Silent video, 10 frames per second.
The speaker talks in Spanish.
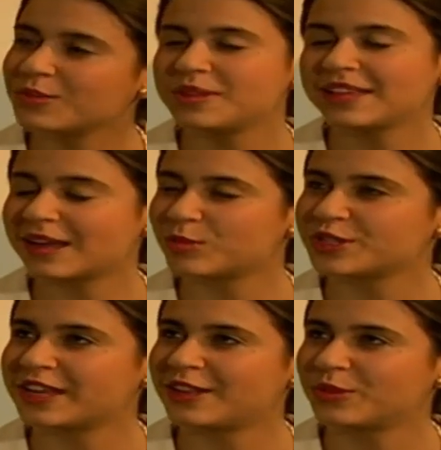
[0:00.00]
lo invitan a
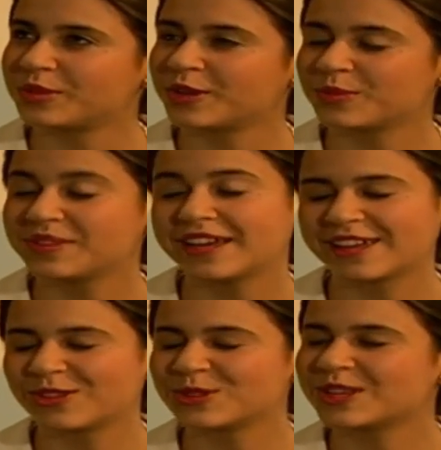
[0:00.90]
almorzar el domingo, ya
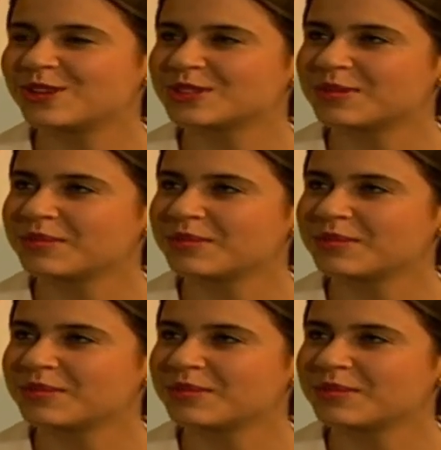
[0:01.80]
que conozca a los